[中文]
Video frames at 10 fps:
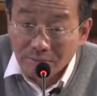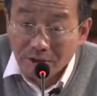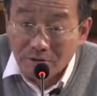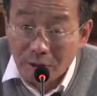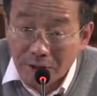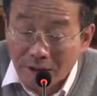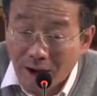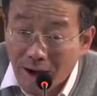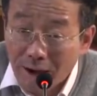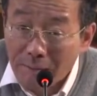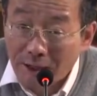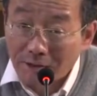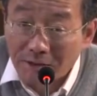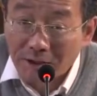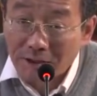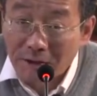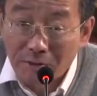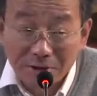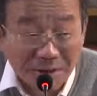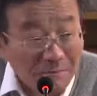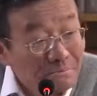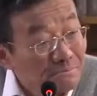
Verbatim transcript: 一方面，他害怕这生产过剩，